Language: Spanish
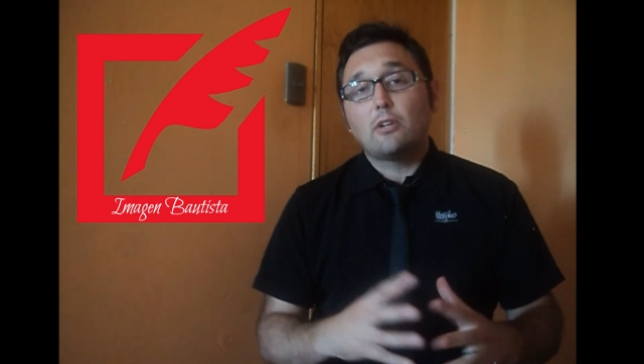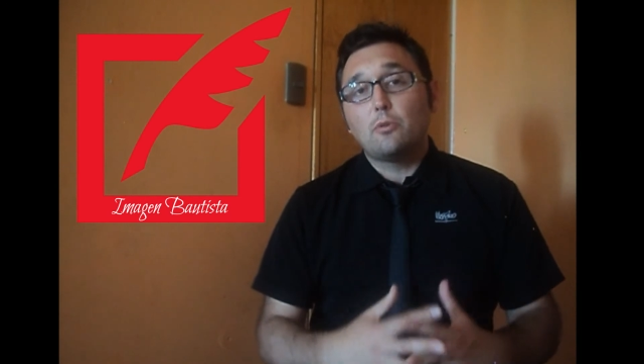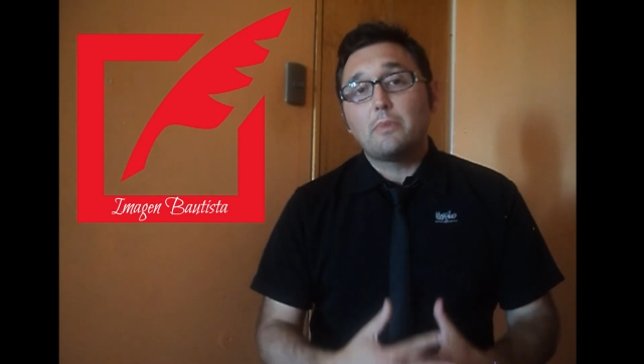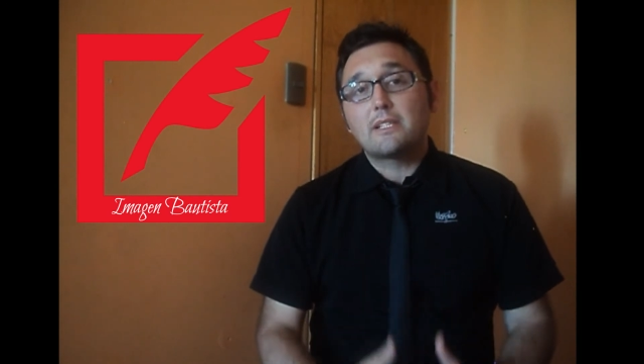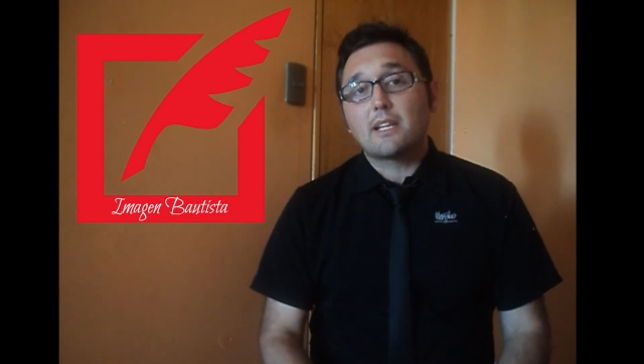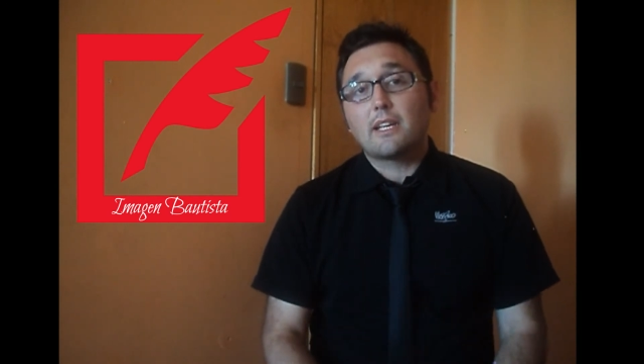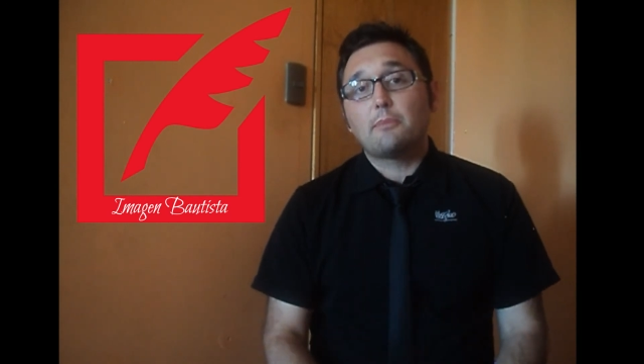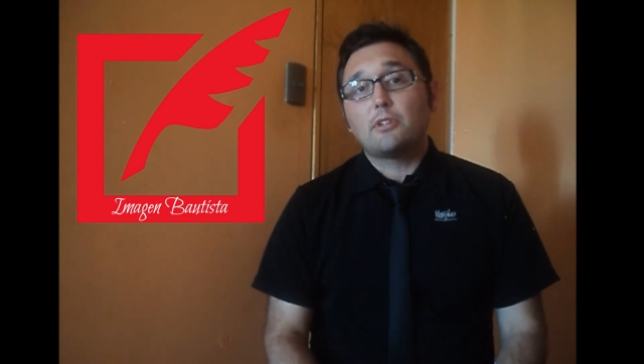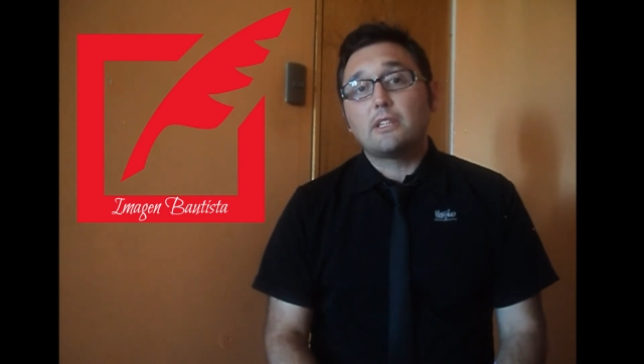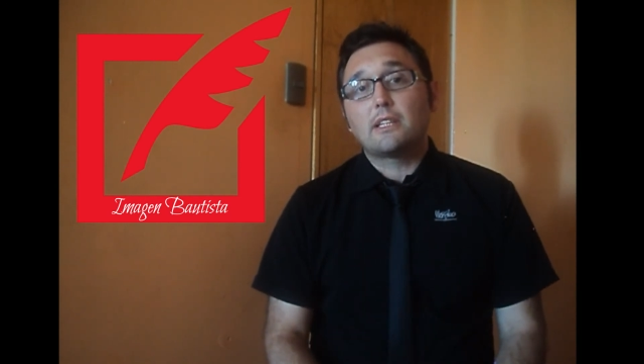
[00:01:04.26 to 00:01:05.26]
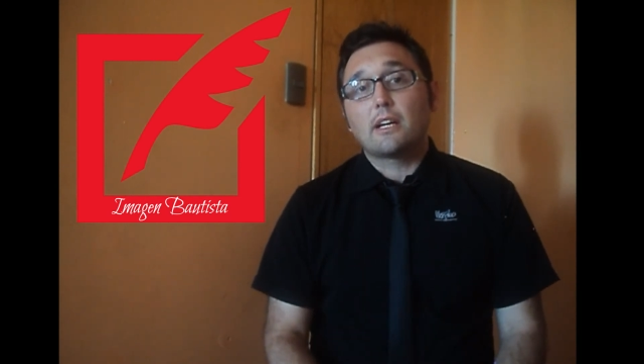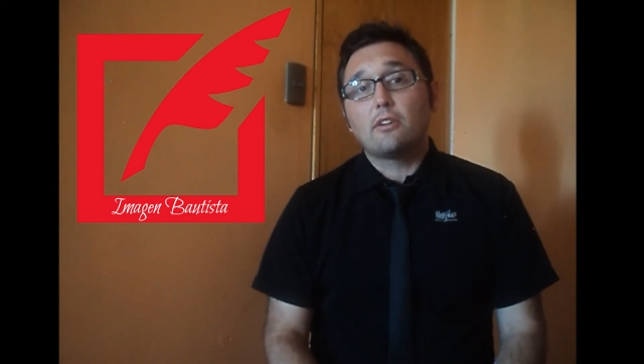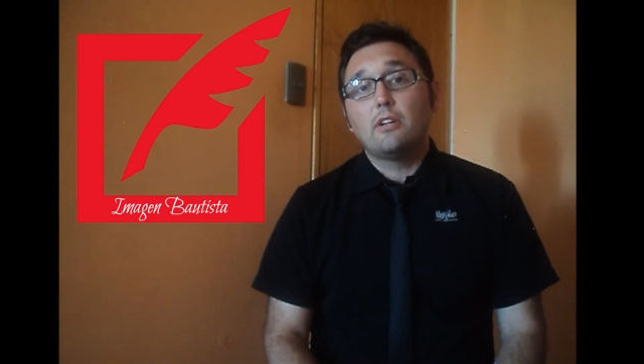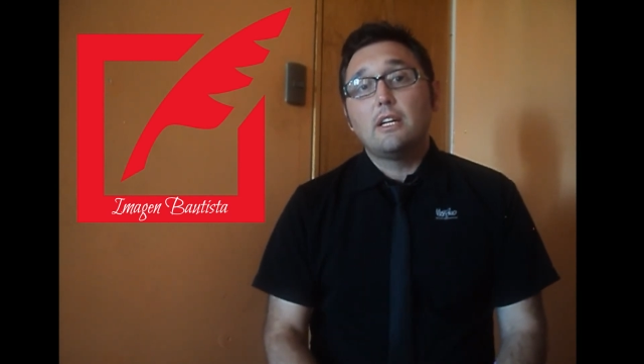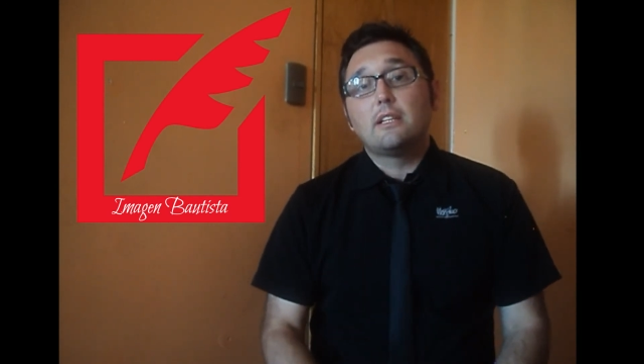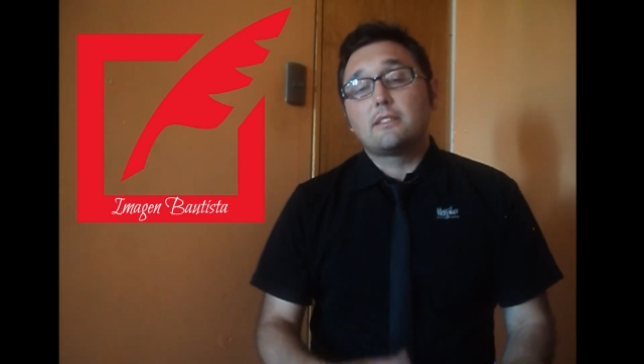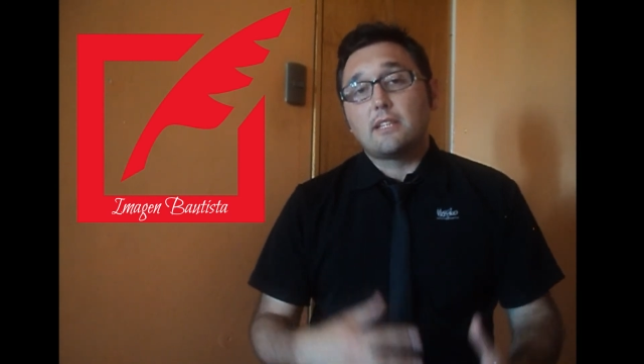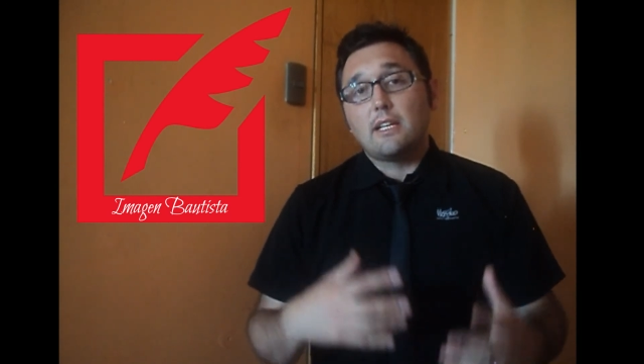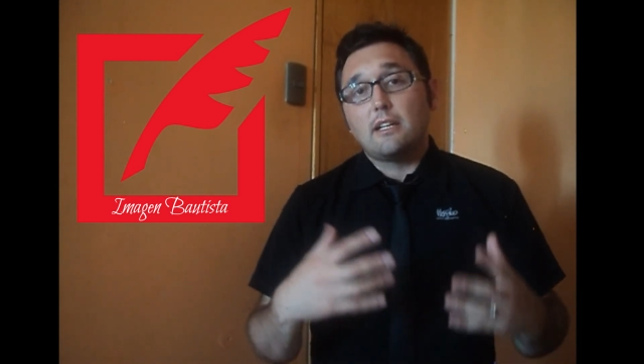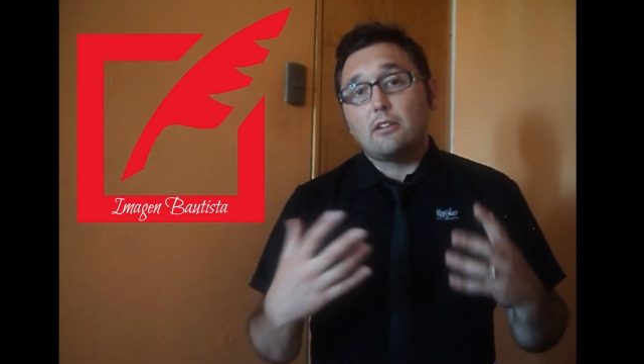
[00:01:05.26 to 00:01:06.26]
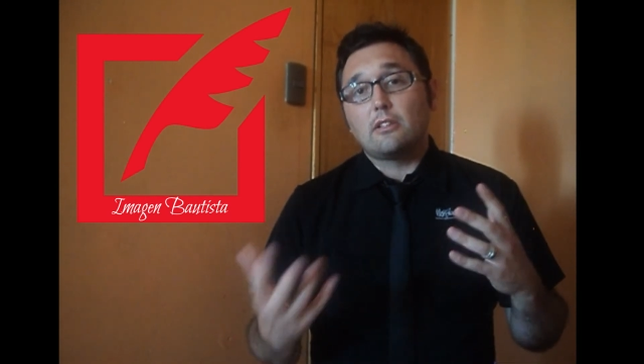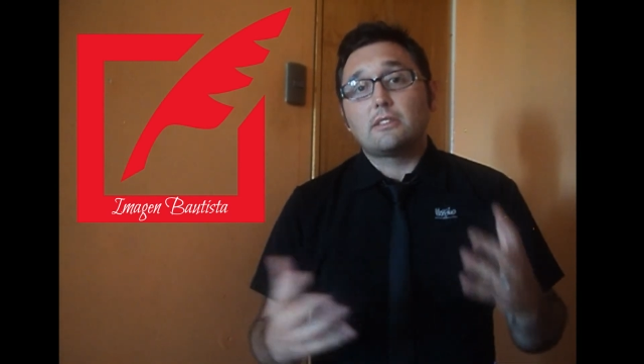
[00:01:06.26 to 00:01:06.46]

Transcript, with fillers: un mensaje por interno si,